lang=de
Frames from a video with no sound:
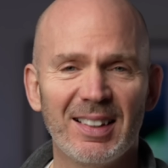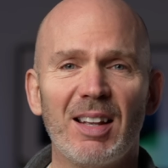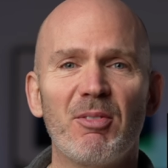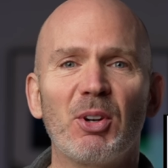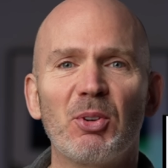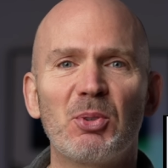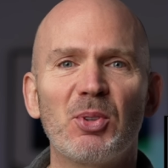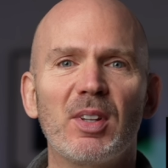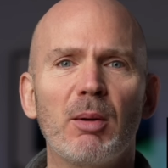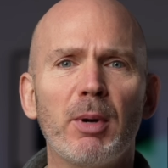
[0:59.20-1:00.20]
das hätten wir natürlich gut
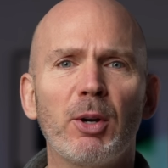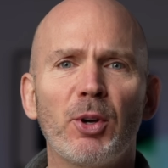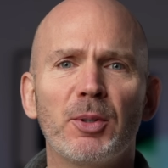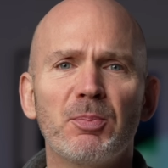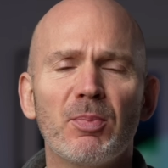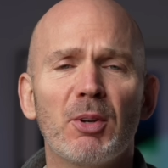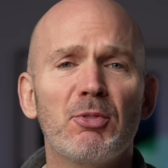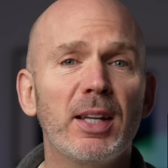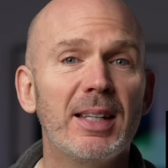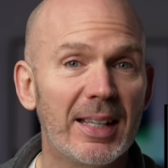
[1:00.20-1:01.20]
zusammen machen können.
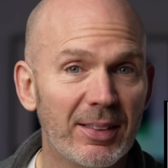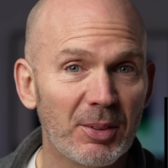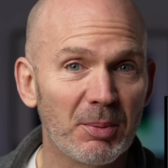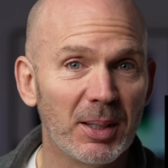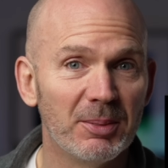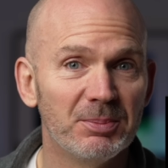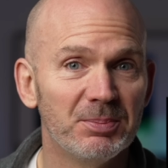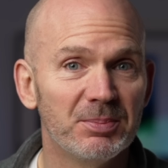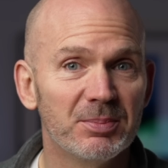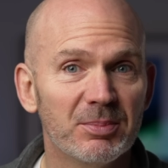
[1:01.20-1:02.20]
Vielleicht nächstes Mal.
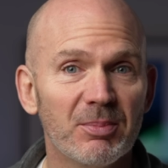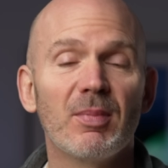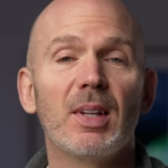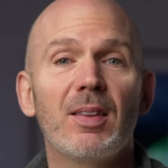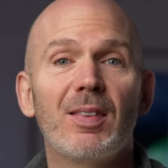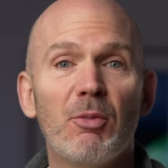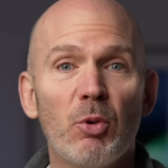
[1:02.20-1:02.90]
Sehr